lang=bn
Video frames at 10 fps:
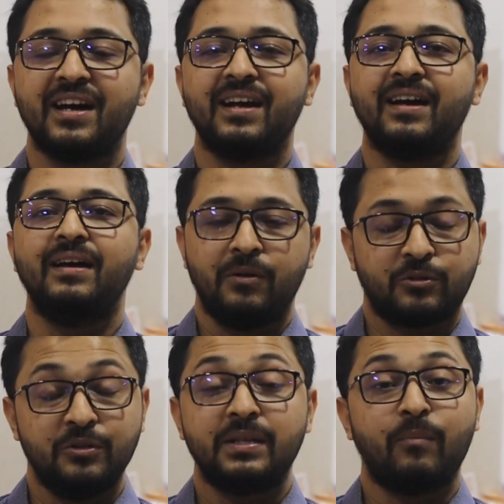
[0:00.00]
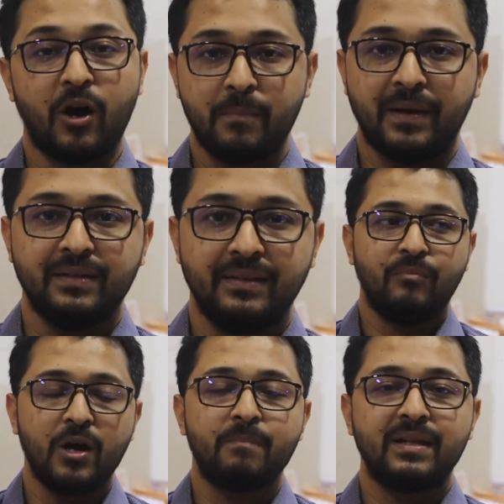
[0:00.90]
যারা রক্ত দিতে ভয় পান
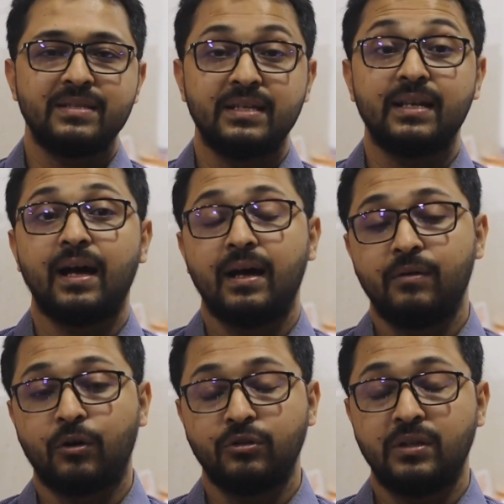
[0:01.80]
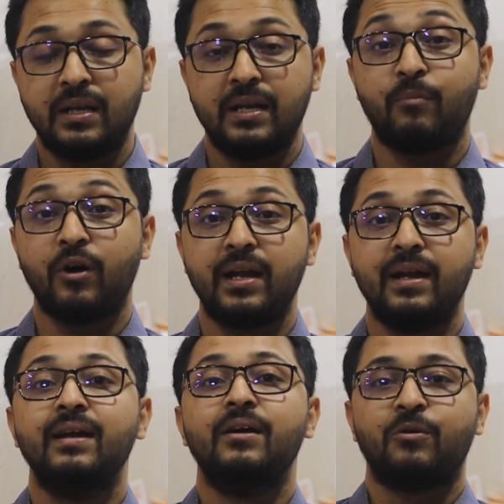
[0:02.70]
ভয় পান যে না রক্তদানের পরে
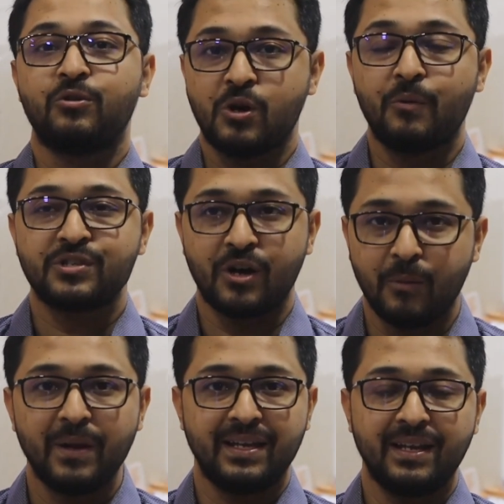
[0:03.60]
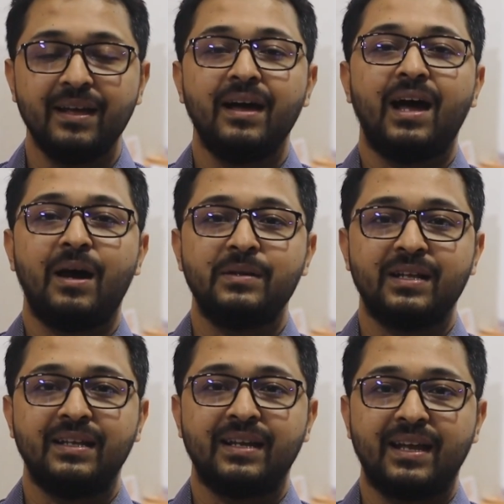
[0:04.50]
কোনো সমস্যা হবে কিনা আমি
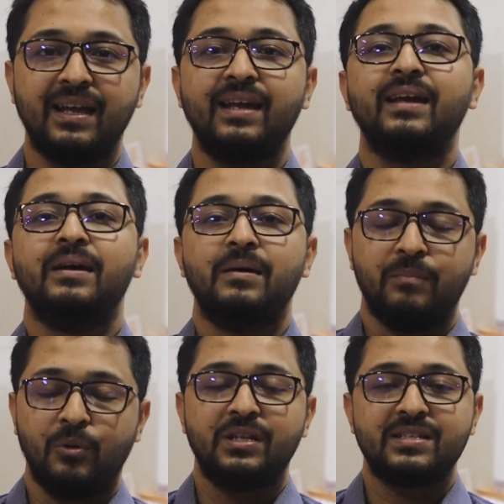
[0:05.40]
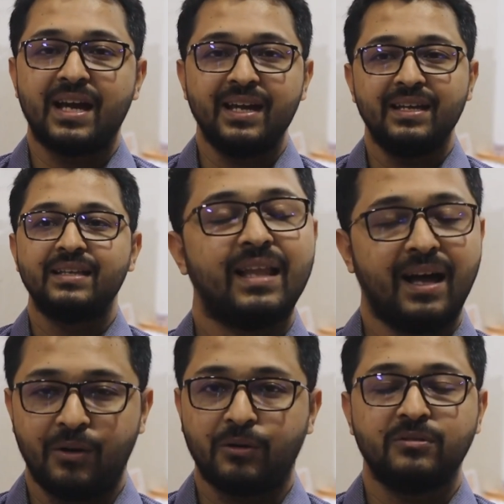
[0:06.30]
তাদেরকে বলতে চাই না
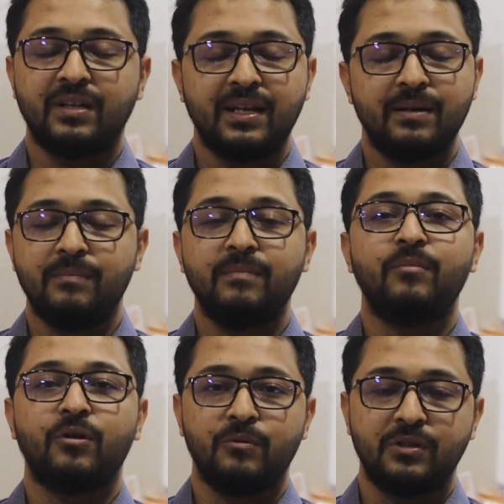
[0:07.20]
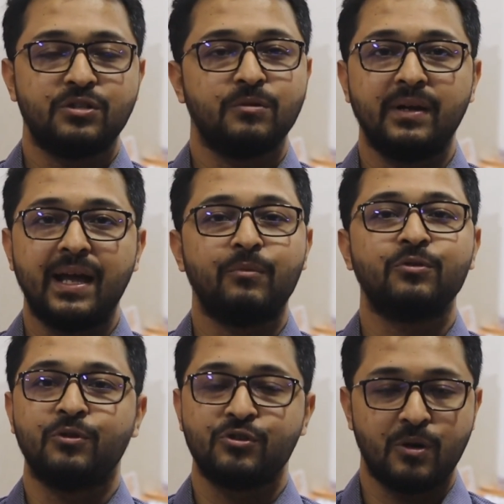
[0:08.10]
রক্তদানের পরবর্তী সময়ে এমন
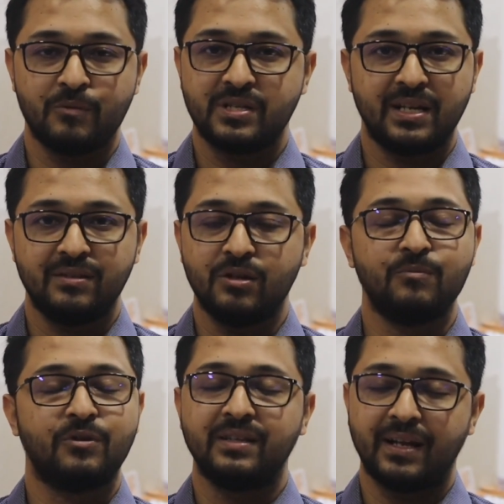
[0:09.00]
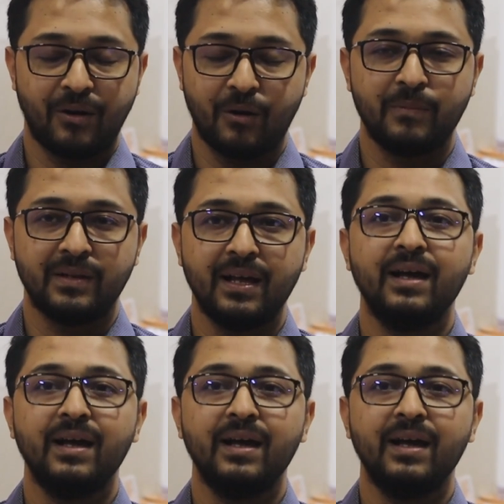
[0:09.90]
কোনো সমস্যার সম্মুখীন তারা হবেন